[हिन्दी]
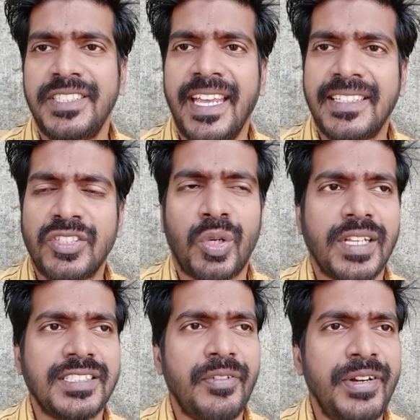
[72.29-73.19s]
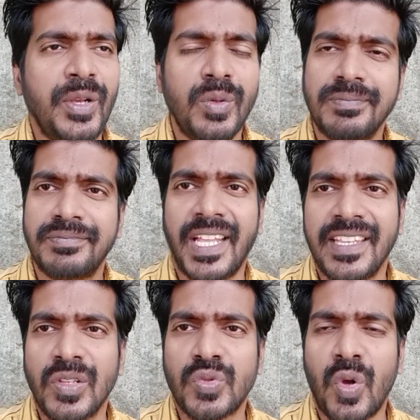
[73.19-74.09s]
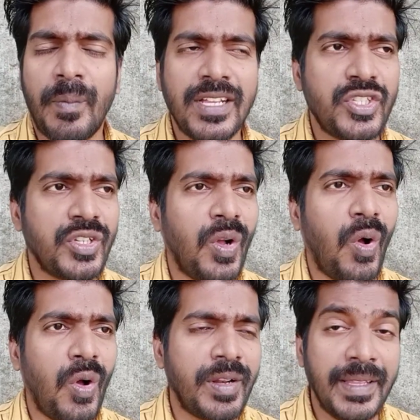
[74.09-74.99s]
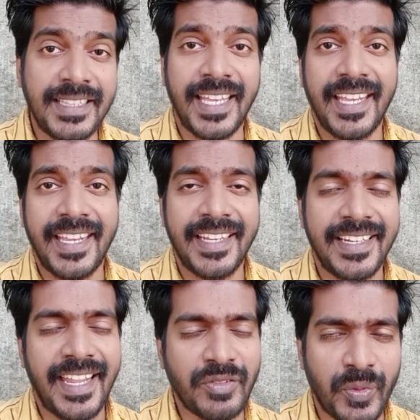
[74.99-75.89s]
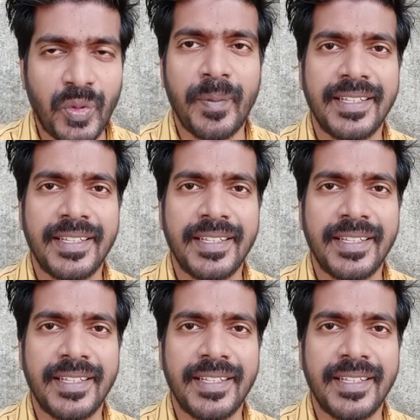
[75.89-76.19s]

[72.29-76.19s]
यही था छोटा सा वीडियो थैंक यू सो मच और मिलते हैं नेक्स्ट वीडियो